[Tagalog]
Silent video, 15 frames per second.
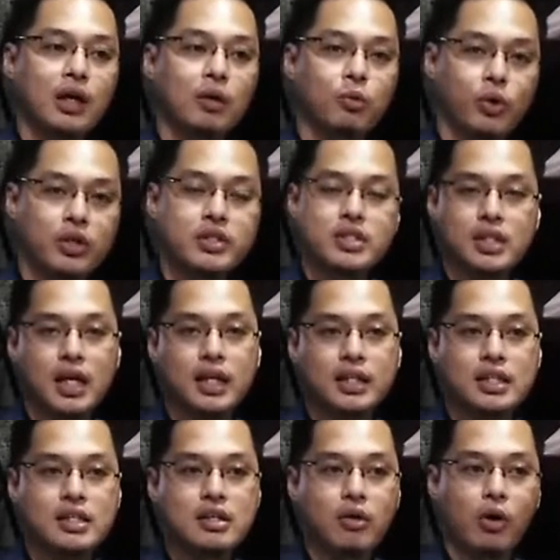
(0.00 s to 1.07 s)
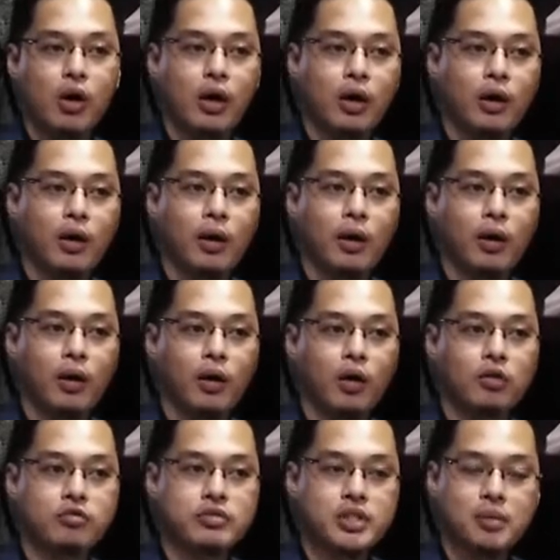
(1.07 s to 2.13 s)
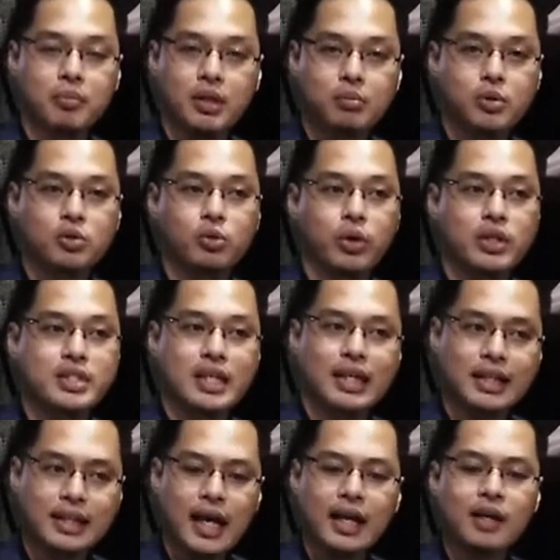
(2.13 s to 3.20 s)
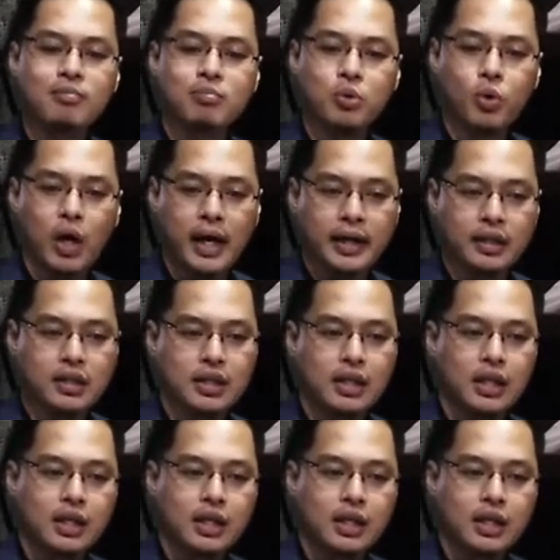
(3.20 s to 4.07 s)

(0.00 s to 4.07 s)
a word study uh, of some Hebrew words, Salita ng Buhay.